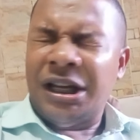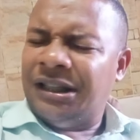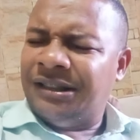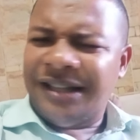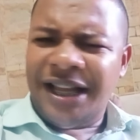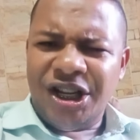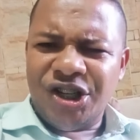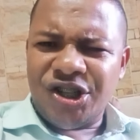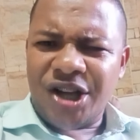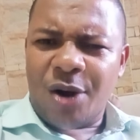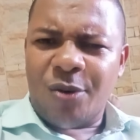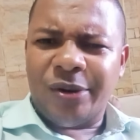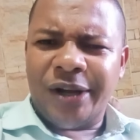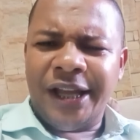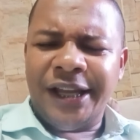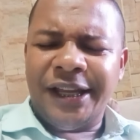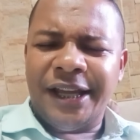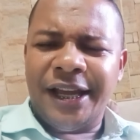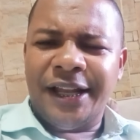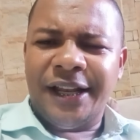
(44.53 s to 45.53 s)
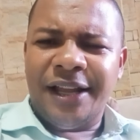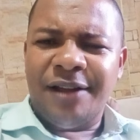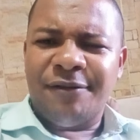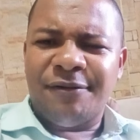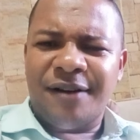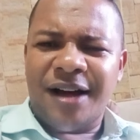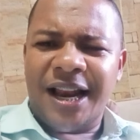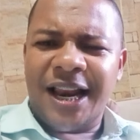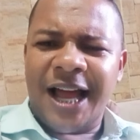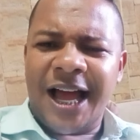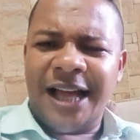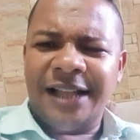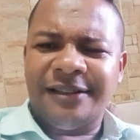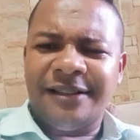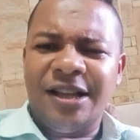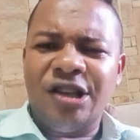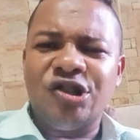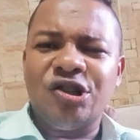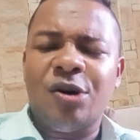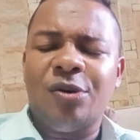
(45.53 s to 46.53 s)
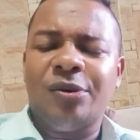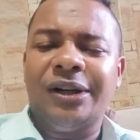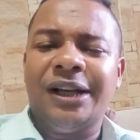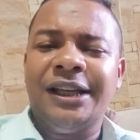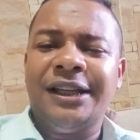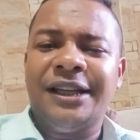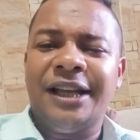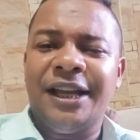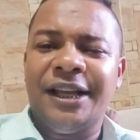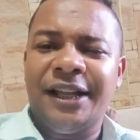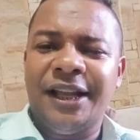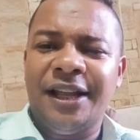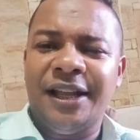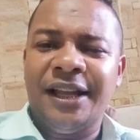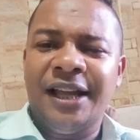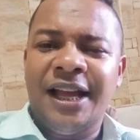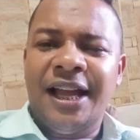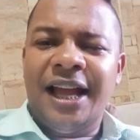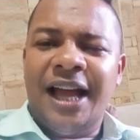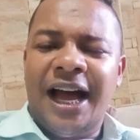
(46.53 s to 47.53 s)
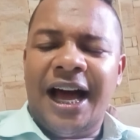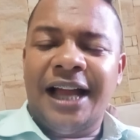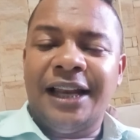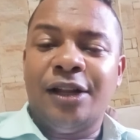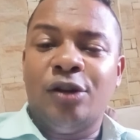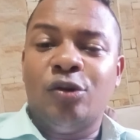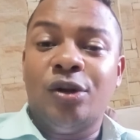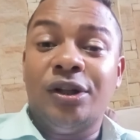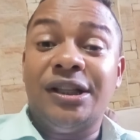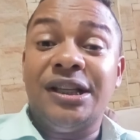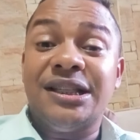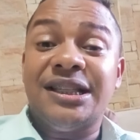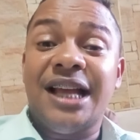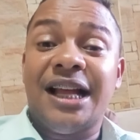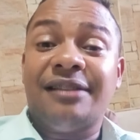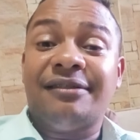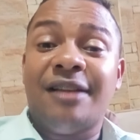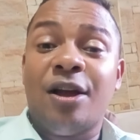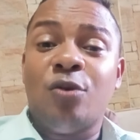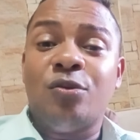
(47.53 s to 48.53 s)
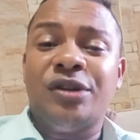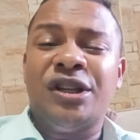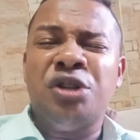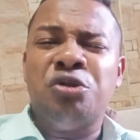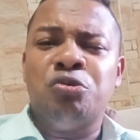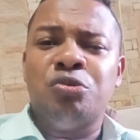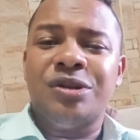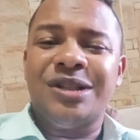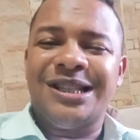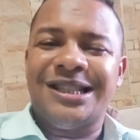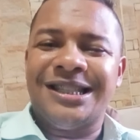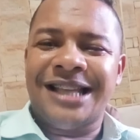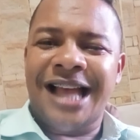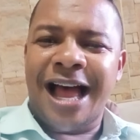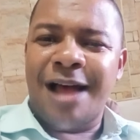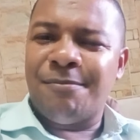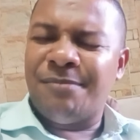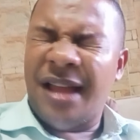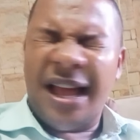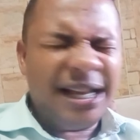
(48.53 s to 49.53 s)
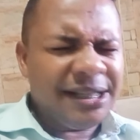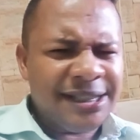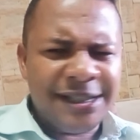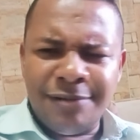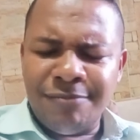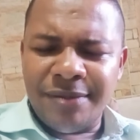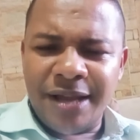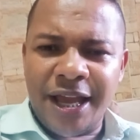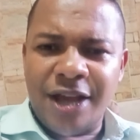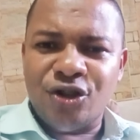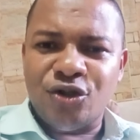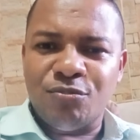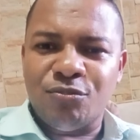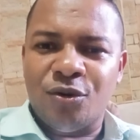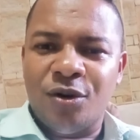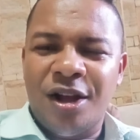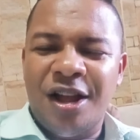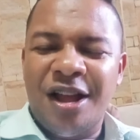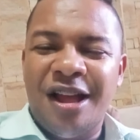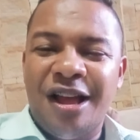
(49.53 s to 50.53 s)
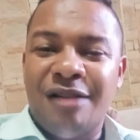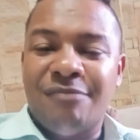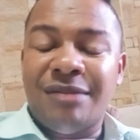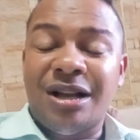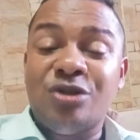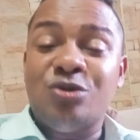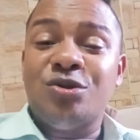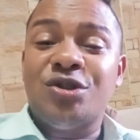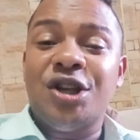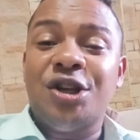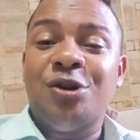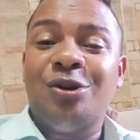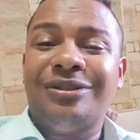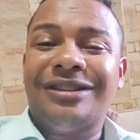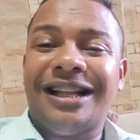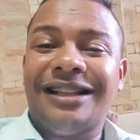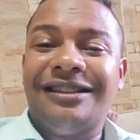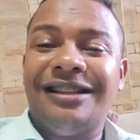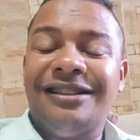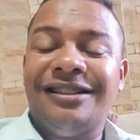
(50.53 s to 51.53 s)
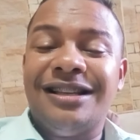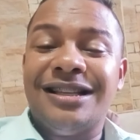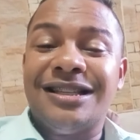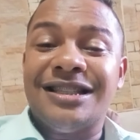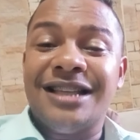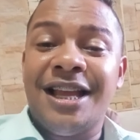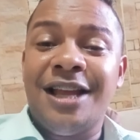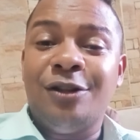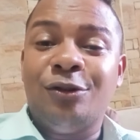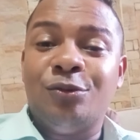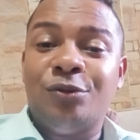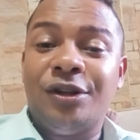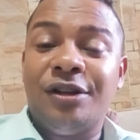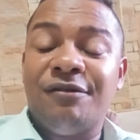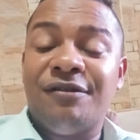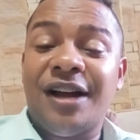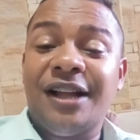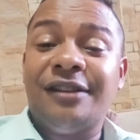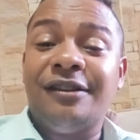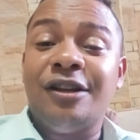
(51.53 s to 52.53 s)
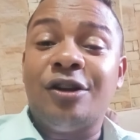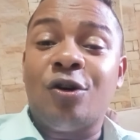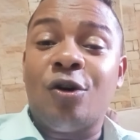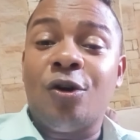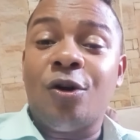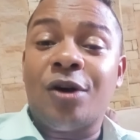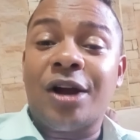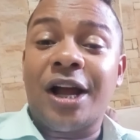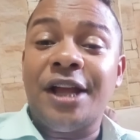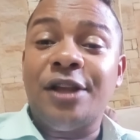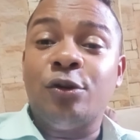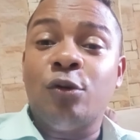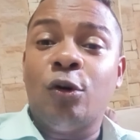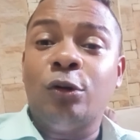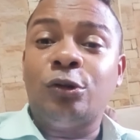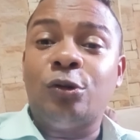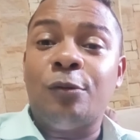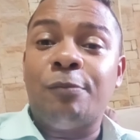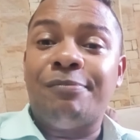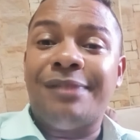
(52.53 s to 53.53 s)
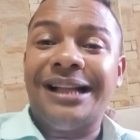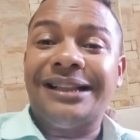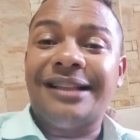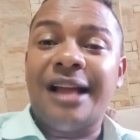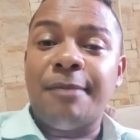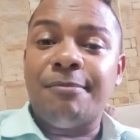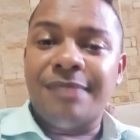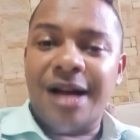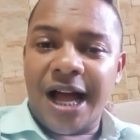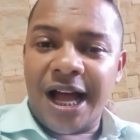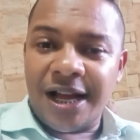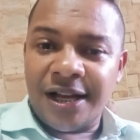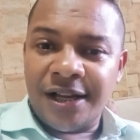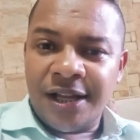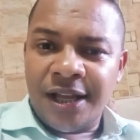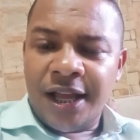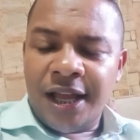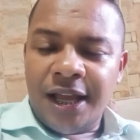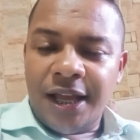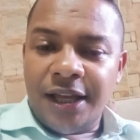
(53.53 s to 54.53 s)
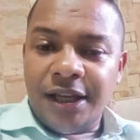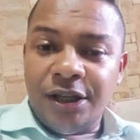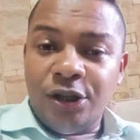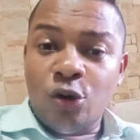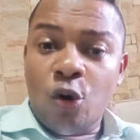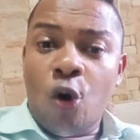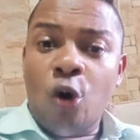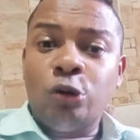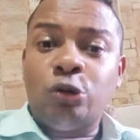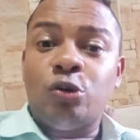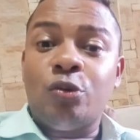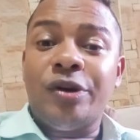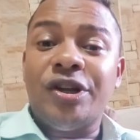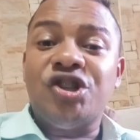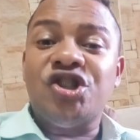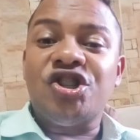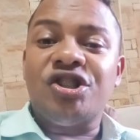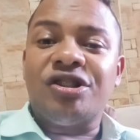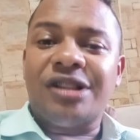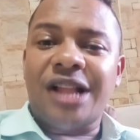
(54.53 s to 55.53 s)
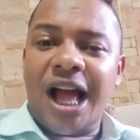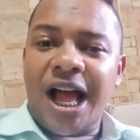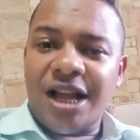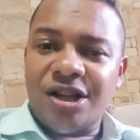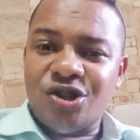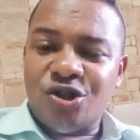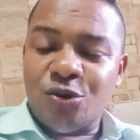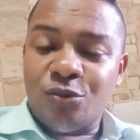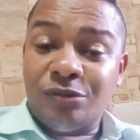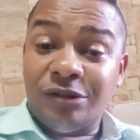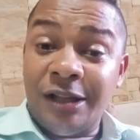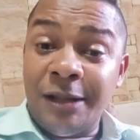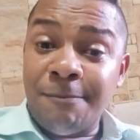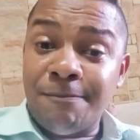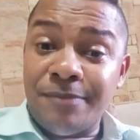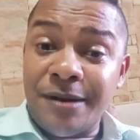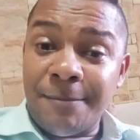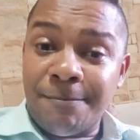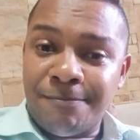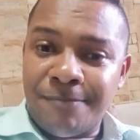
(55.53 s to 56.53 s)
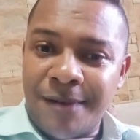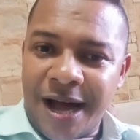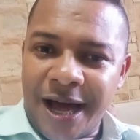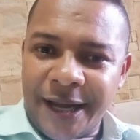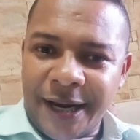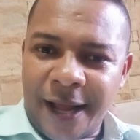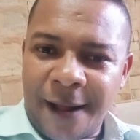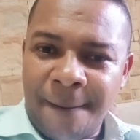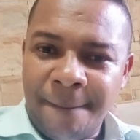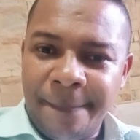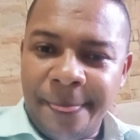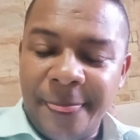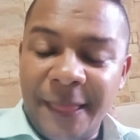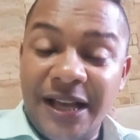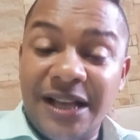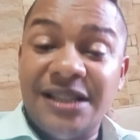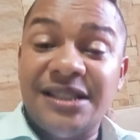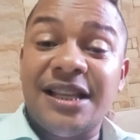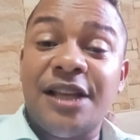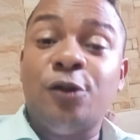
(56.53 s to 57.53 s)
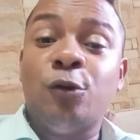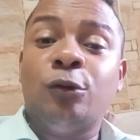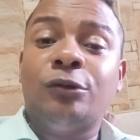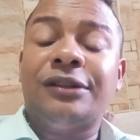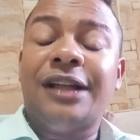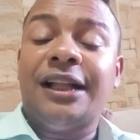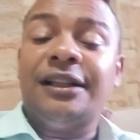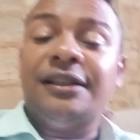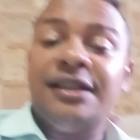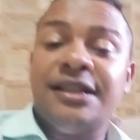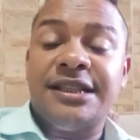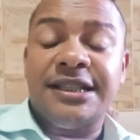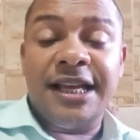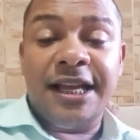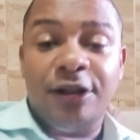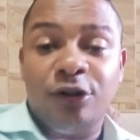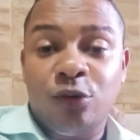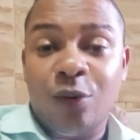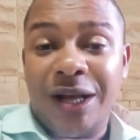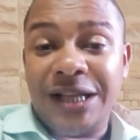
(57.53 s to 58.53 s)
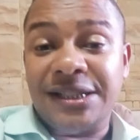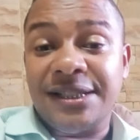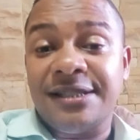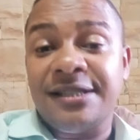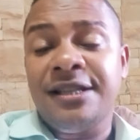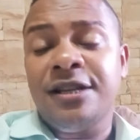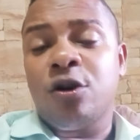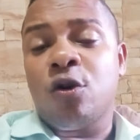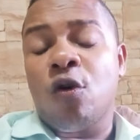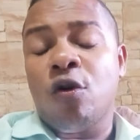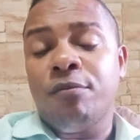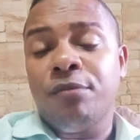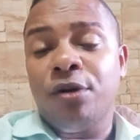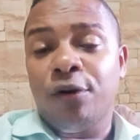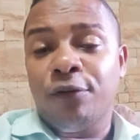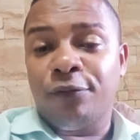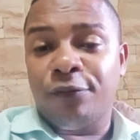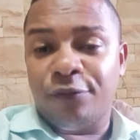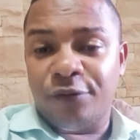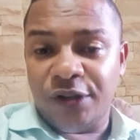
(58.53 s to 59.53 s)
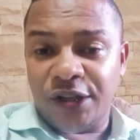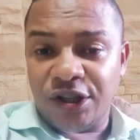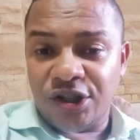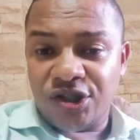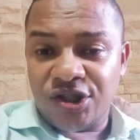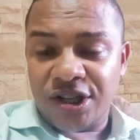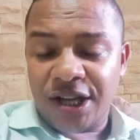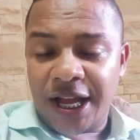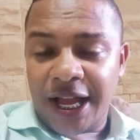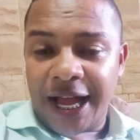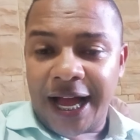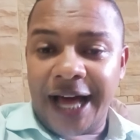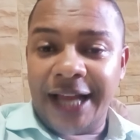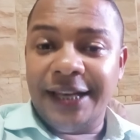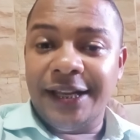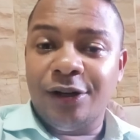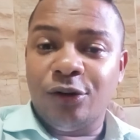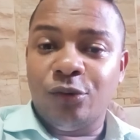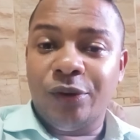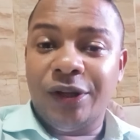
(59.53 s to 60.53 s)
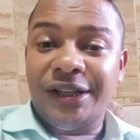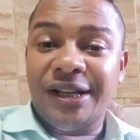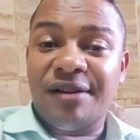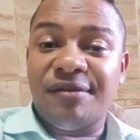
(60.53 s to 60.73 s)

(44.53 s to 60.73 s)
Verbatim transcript: Deixa alguém querer falar, deixa alguém querer, aleluia, dizer até o que não sabe. É assim mesmo. Mas o Senhor está te dizendo que vai te colocar em outro patamar, em outro estágio. Te prepara o Senhor está dizendo, assim como eu fiz, aleluia,